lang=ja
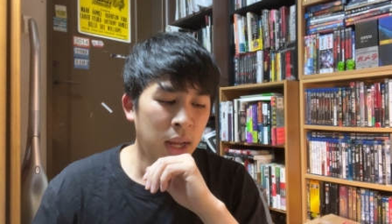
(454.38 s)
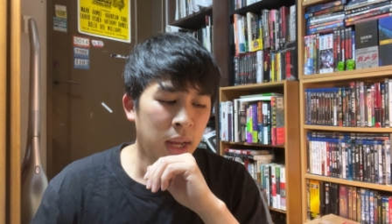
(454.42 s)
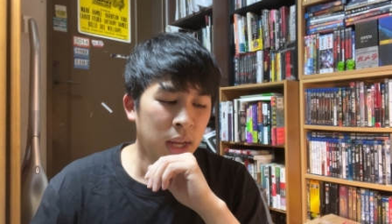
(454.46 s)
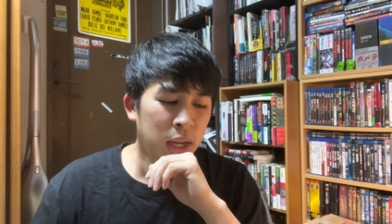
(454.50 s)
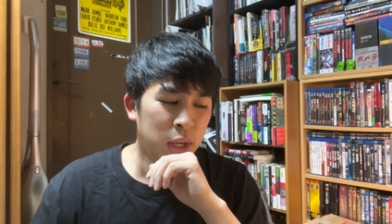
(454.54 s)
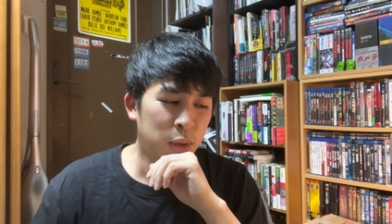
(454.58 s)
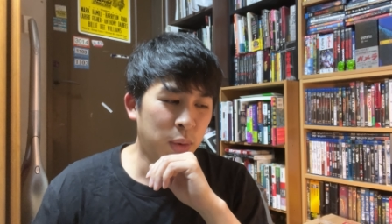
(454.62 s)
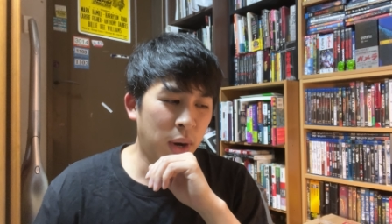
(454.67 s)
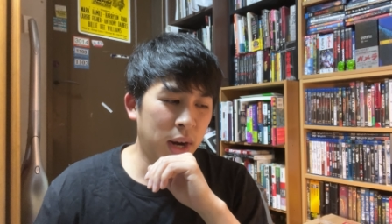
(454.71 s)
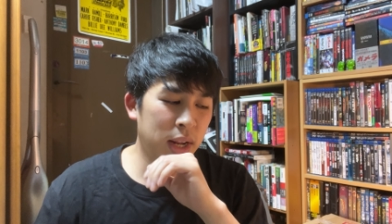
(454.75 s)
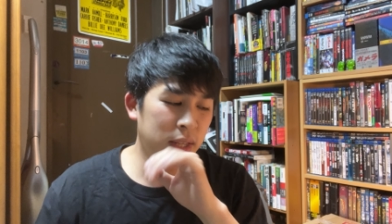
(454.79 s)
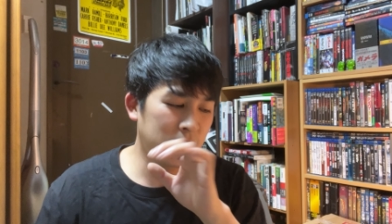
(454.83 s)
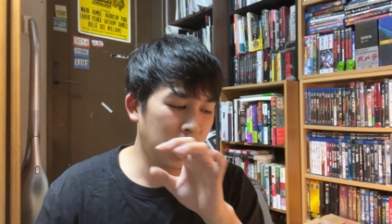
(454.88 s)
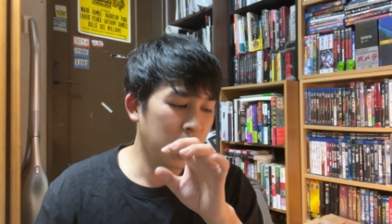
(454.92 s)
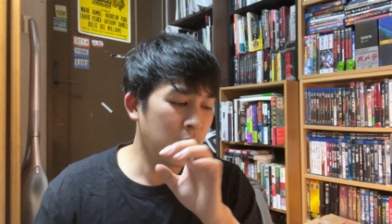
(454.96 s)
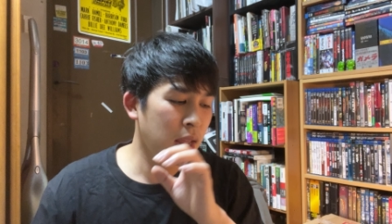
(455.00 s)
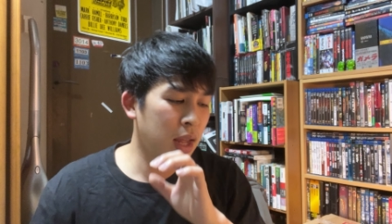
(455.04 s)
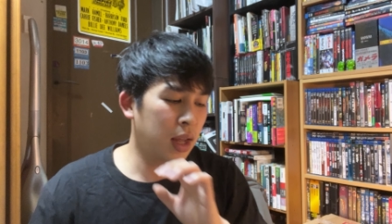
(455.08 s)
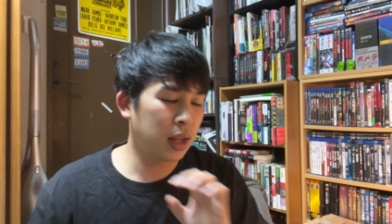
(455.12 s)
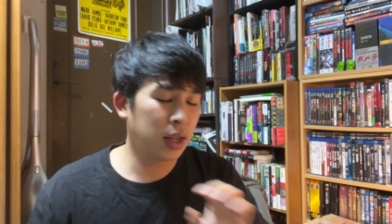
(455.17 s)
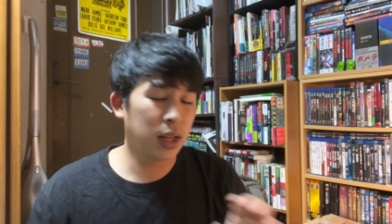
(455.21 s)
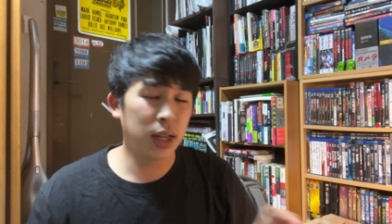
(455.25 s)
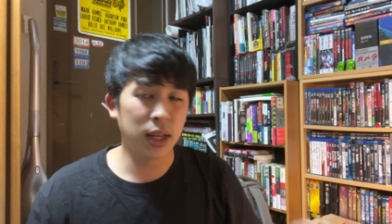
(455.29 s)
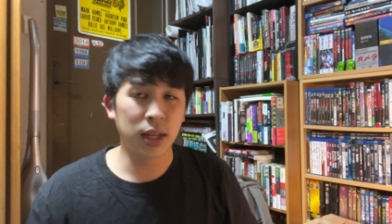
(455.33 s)
言われ
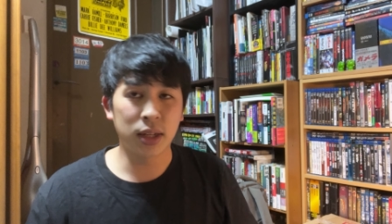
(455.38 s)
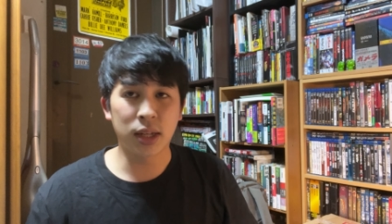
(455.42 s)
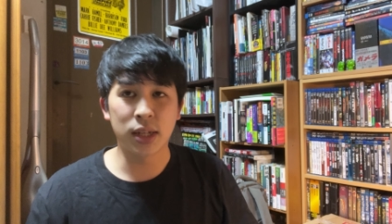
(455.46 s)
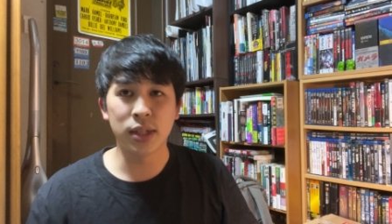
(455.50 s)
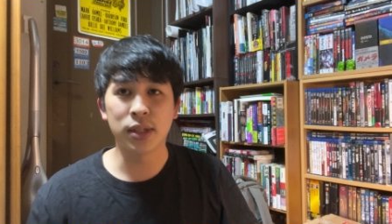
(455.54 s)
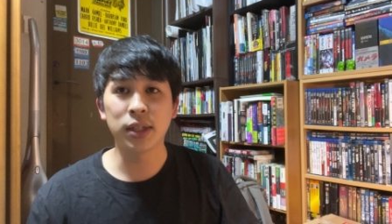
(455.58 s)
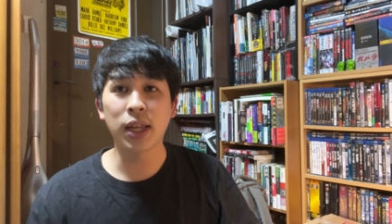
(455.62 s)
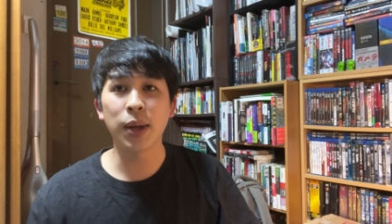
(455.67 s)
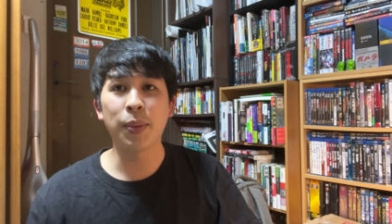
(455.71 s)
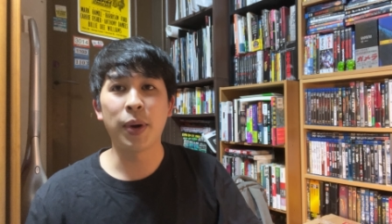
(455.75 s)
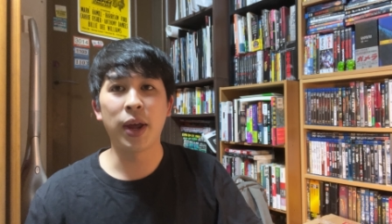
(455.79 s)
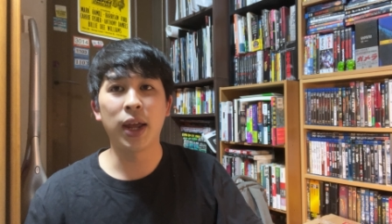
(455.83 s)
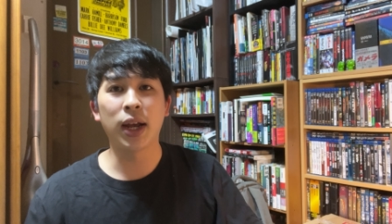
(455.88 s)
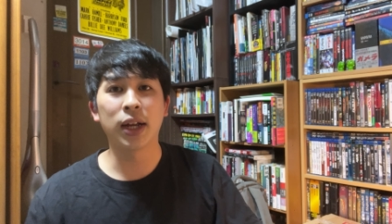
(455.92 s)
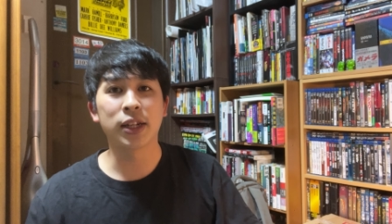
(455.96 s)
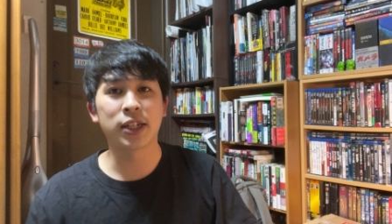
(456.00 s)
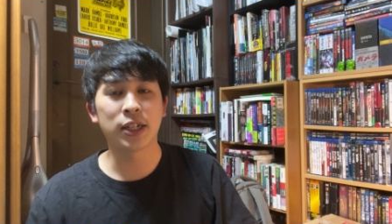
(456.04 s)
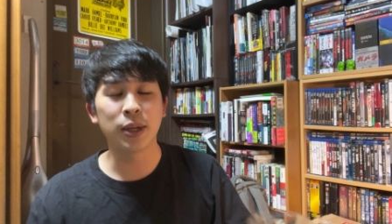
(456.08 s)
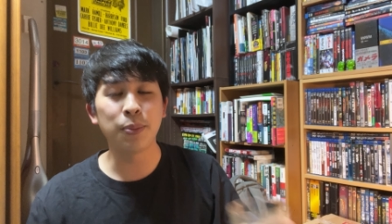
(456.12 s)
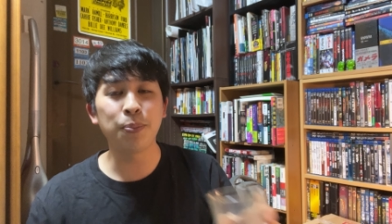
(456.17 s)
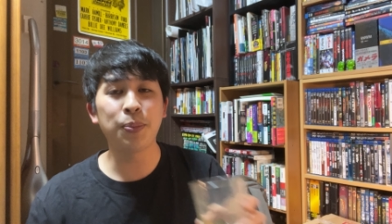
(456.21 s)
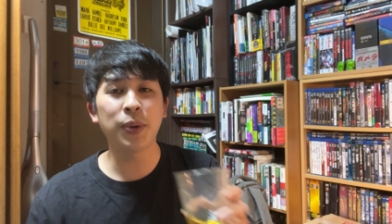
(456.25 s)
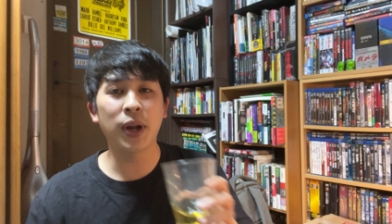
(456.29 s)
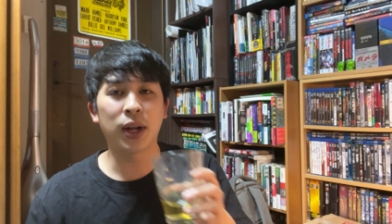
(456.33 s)
て、えー、気づけば映画
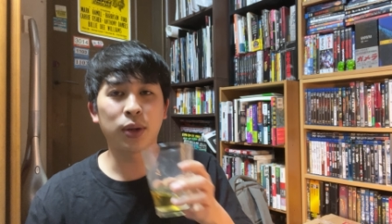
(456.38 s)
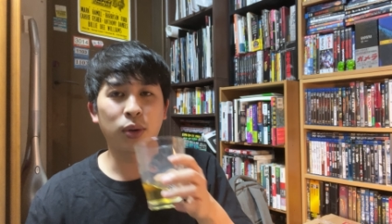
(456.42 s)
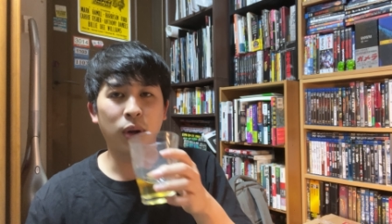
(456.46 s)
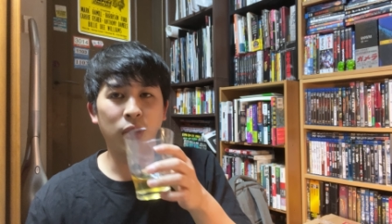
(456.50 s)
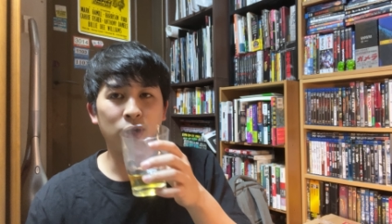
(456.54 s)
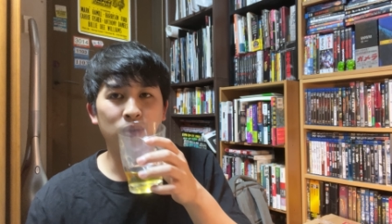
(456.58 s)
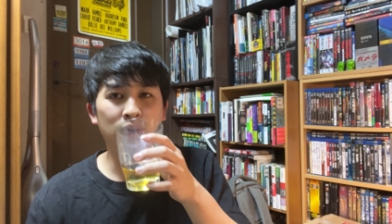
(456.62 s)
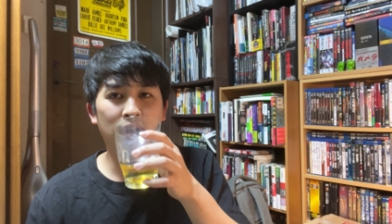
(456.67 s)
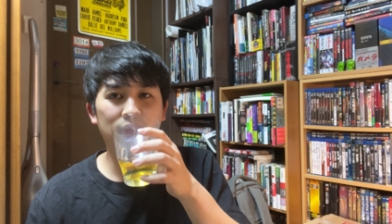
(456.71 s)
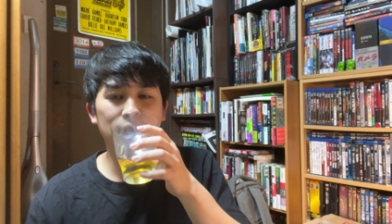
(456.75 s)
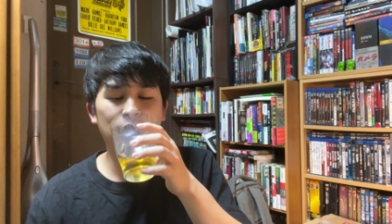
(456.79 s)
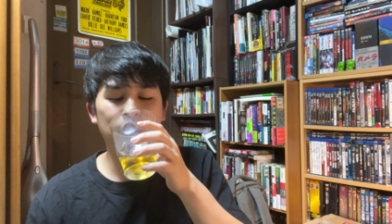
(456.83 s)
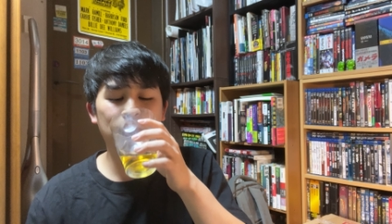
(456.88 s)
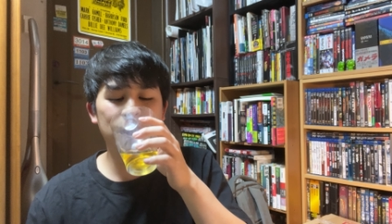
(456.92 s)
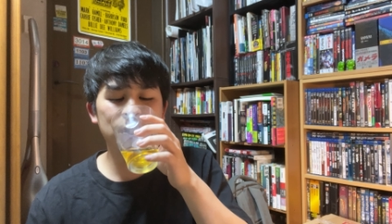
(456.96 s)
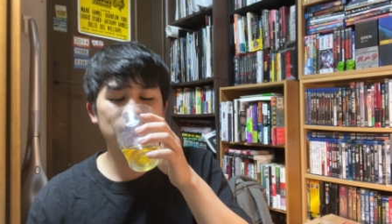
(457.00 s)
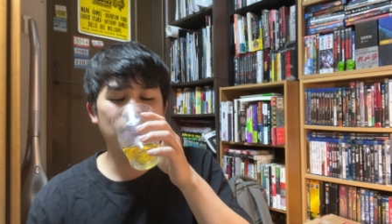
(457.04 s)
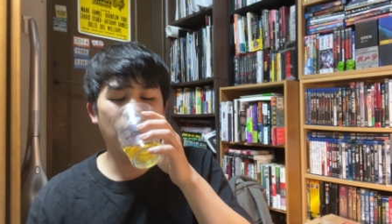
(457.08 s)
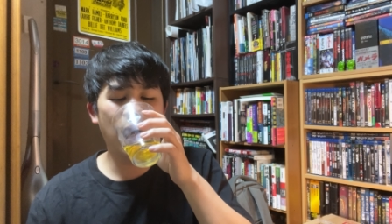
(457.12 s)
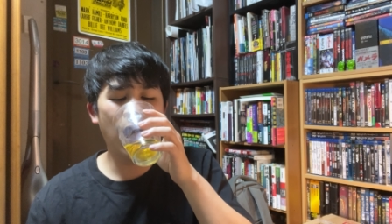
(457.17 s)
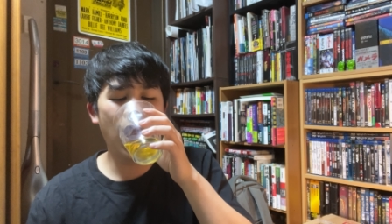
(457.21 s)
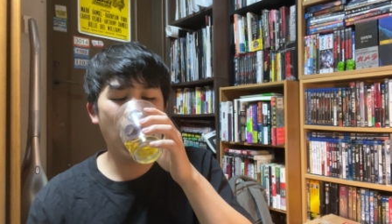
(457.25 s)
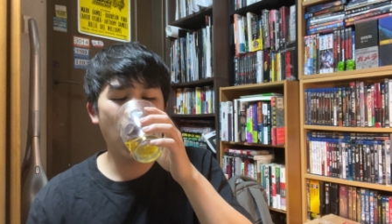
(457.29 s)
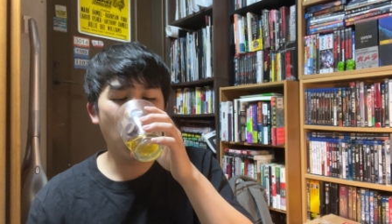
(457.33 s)
チンピラとか言われてます
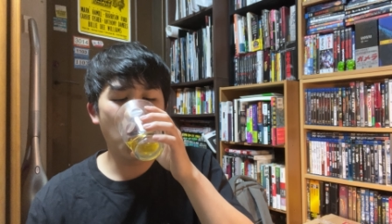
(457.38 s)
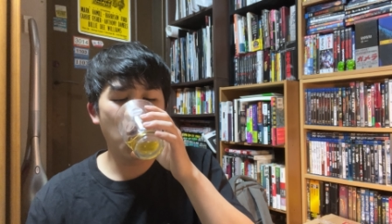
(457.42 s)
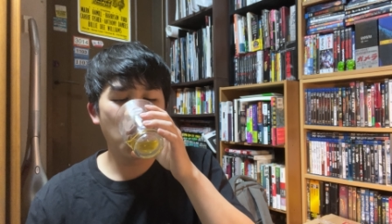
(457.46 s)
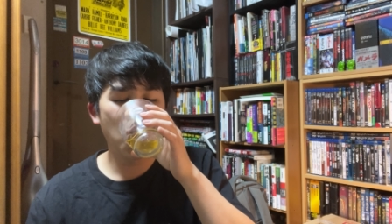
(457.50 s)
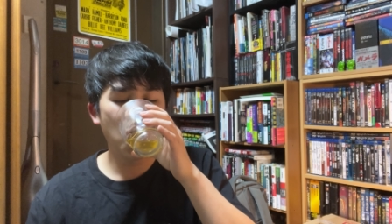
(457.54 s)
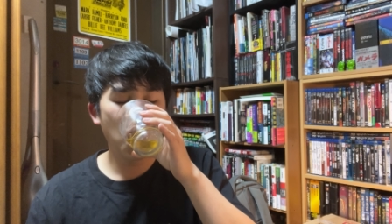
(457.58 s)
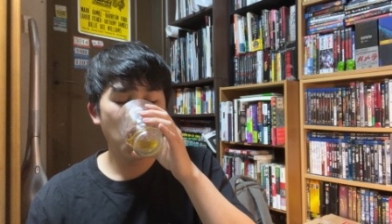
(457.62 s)
から、